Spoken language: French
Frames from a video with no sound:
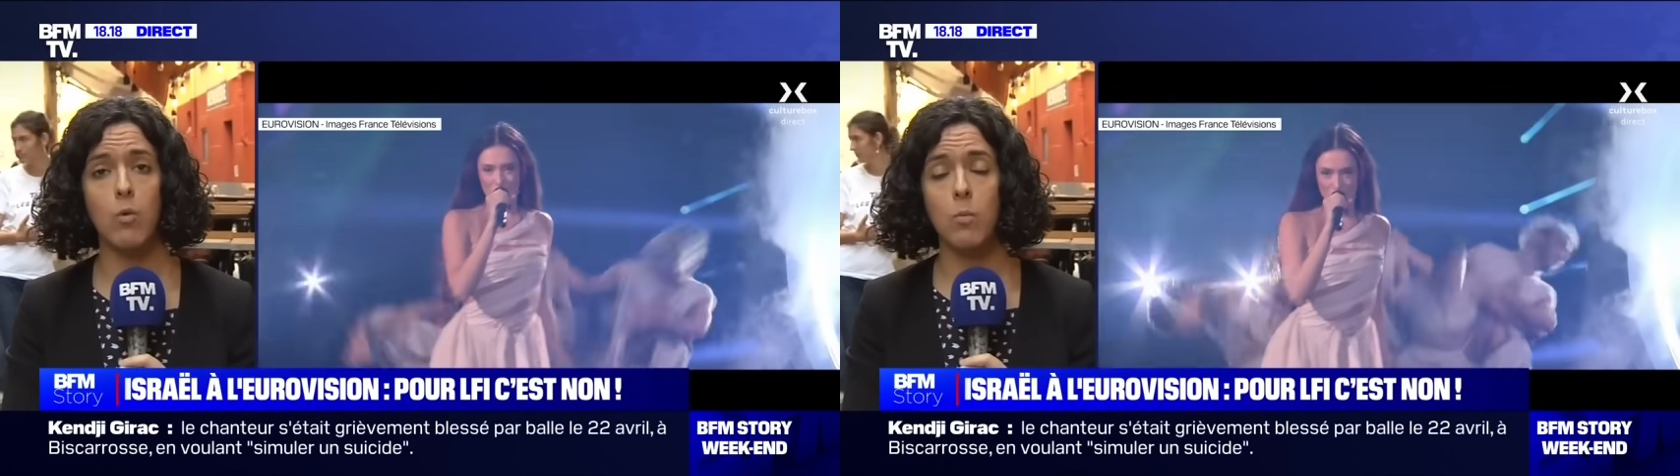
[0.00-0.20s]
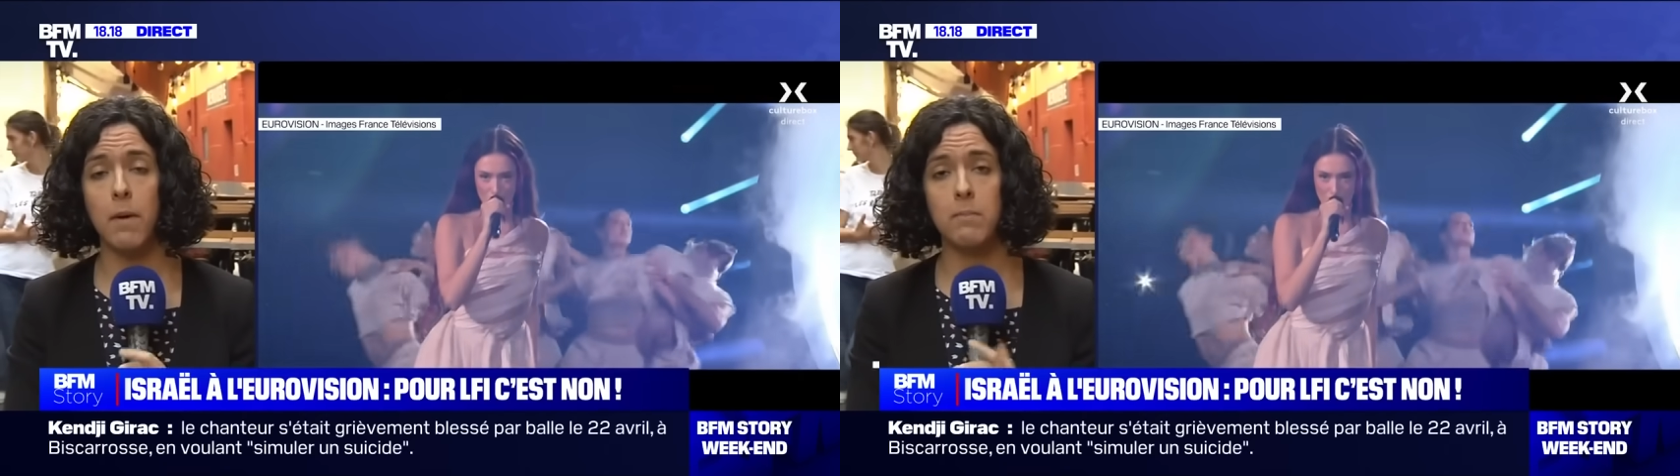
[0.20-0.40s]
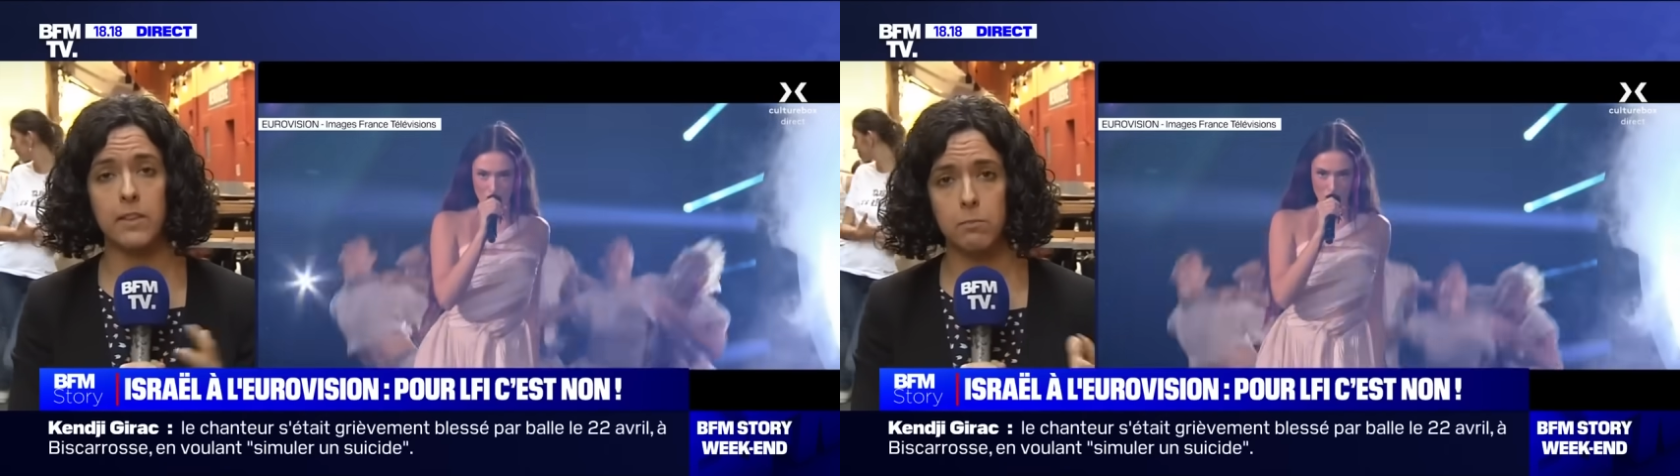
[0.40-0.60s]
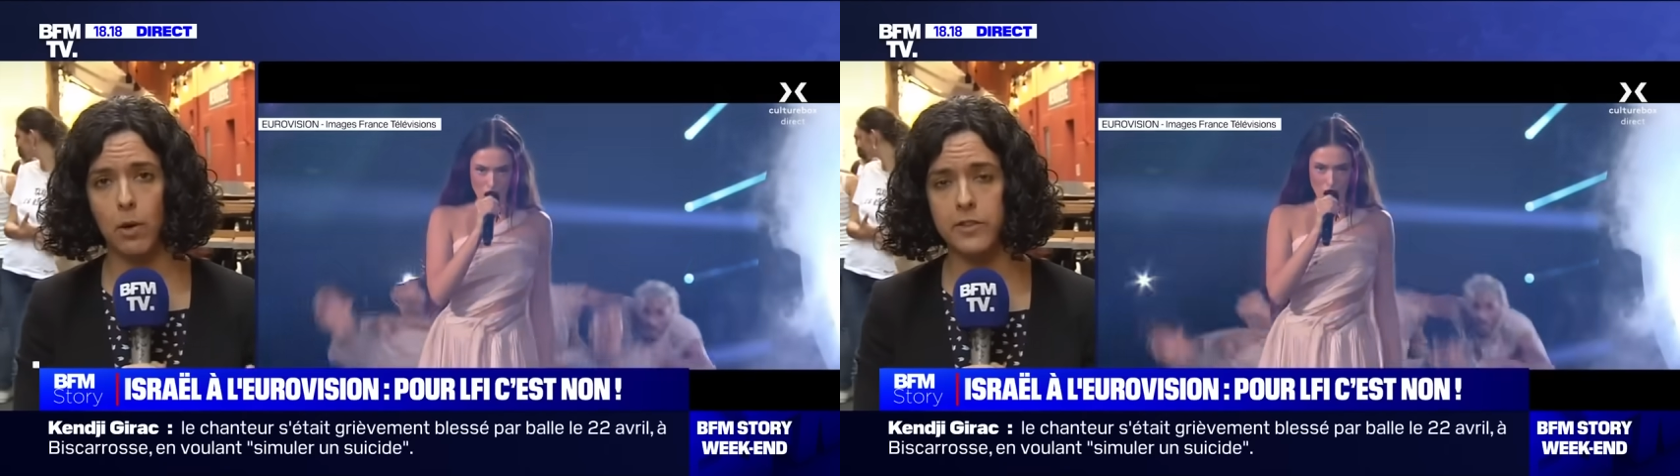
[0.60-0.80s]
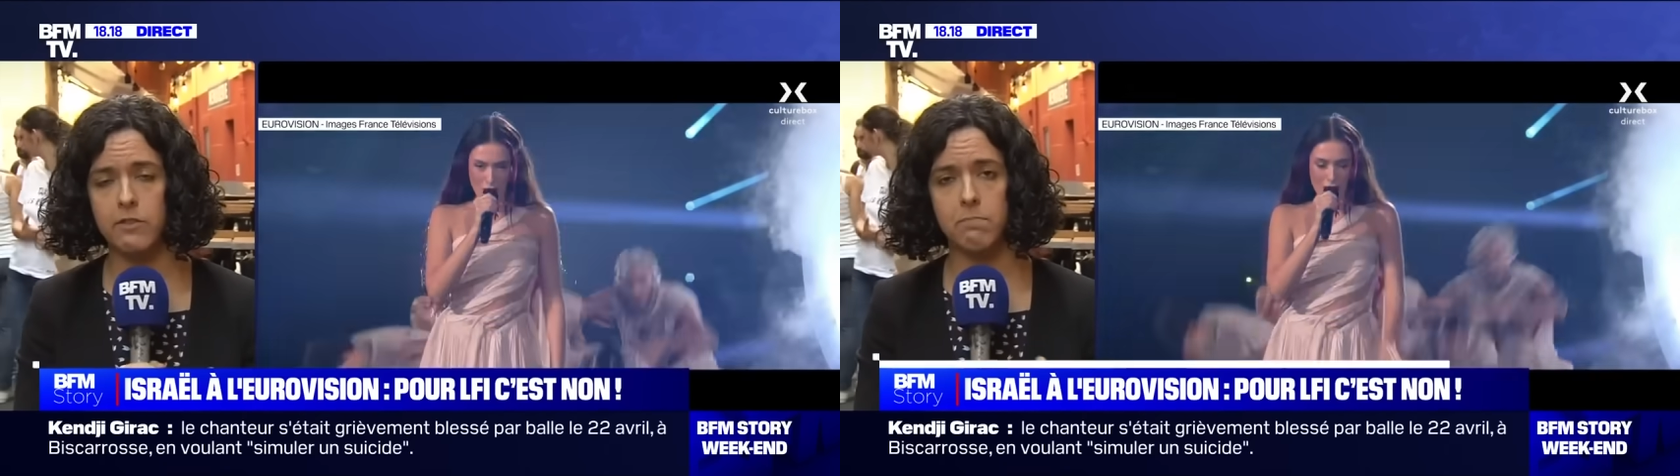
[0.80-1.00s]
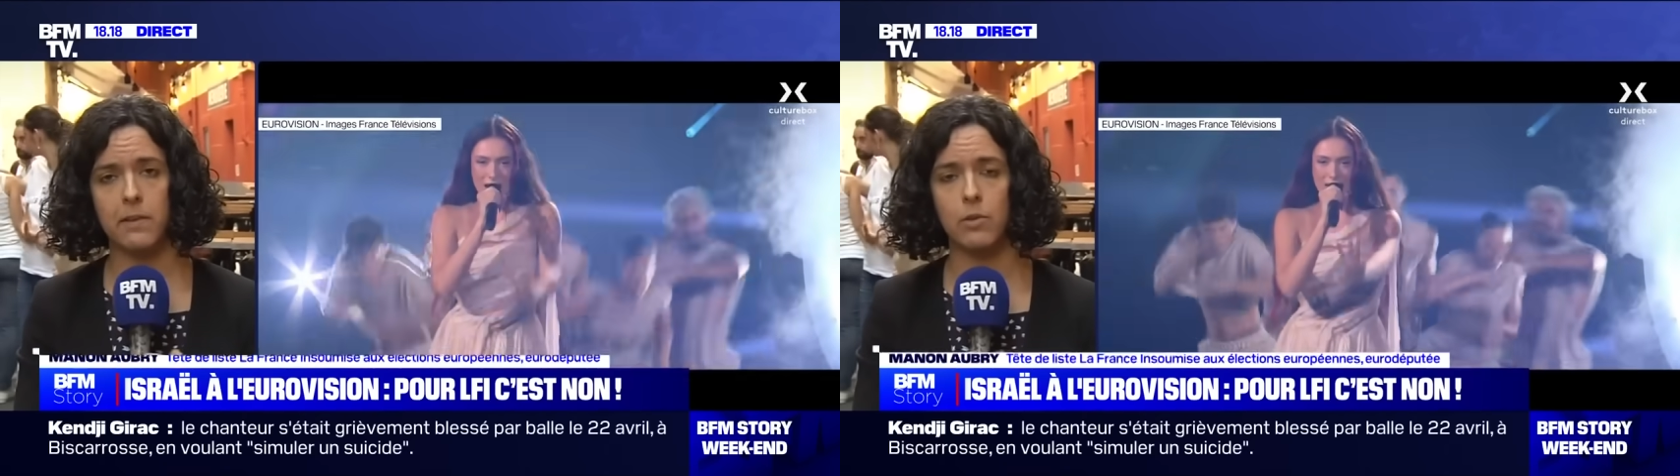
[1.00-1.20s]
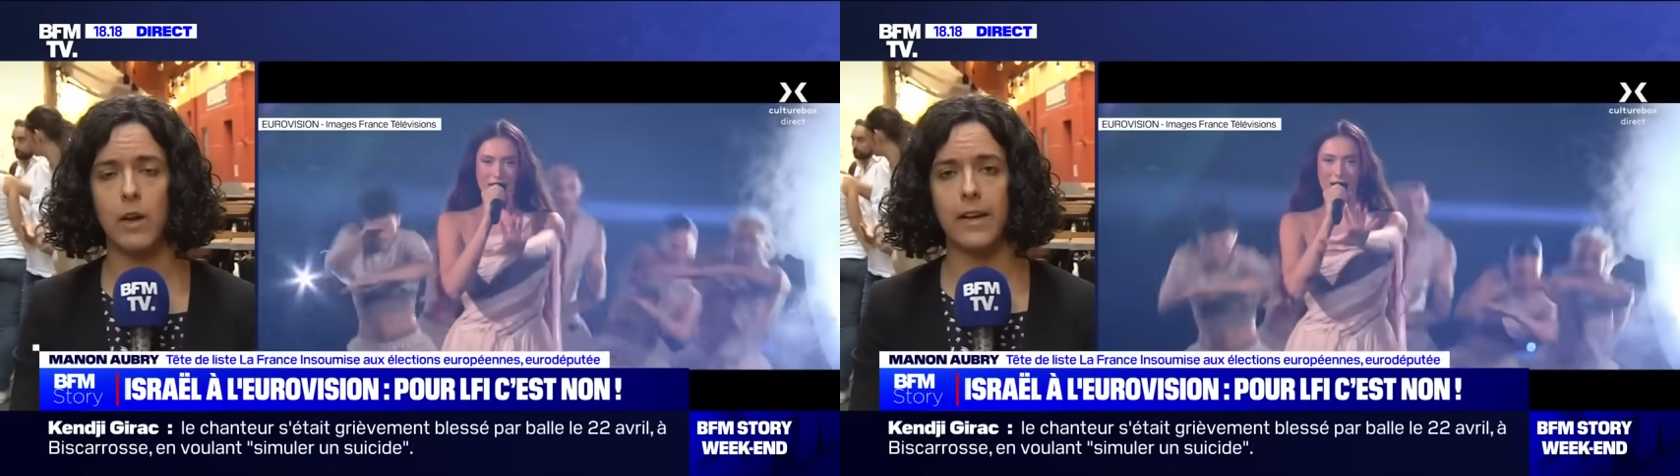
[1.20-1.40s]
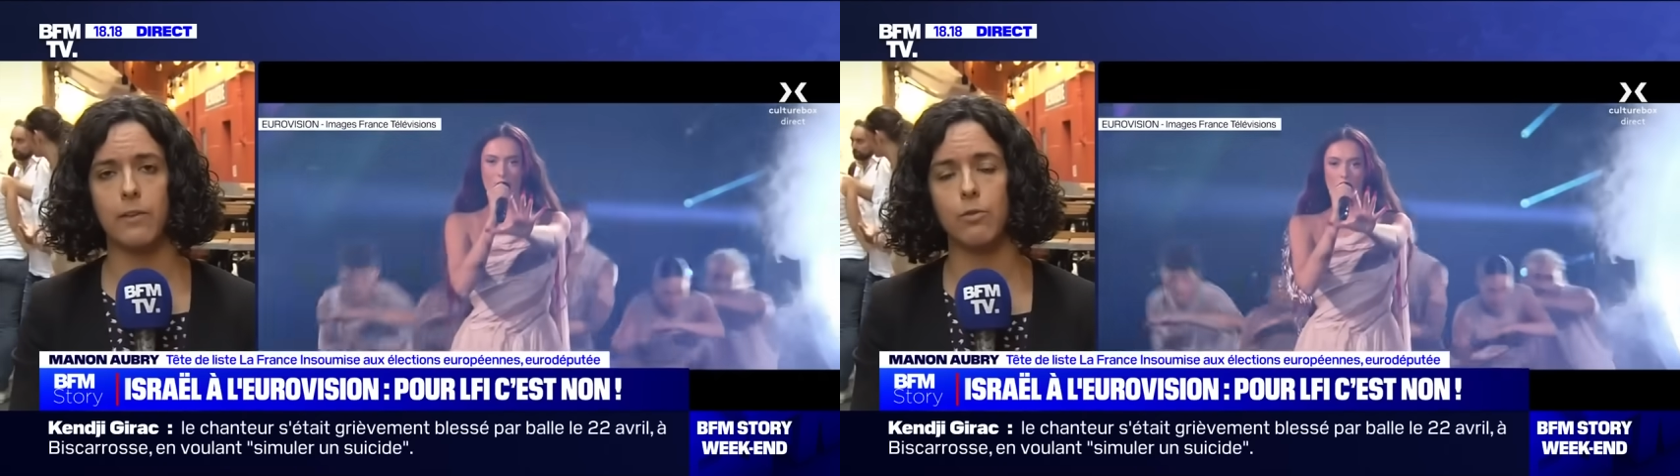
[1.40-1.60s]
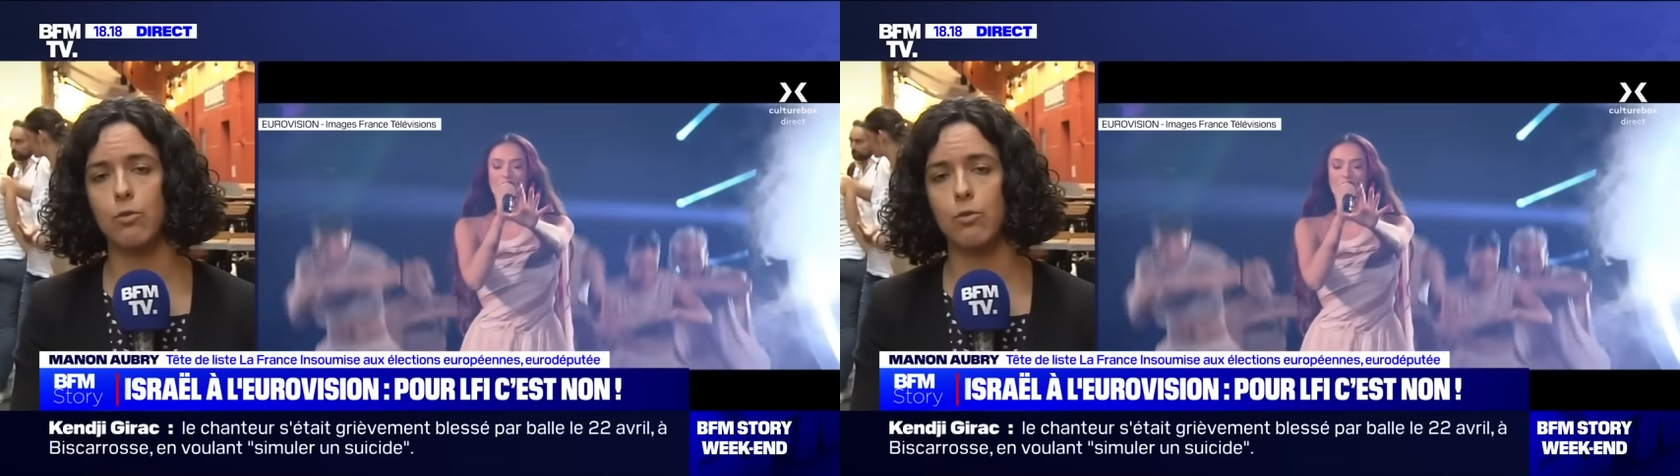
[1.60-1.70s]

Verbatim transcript: ou, même des sportifs, parce que la question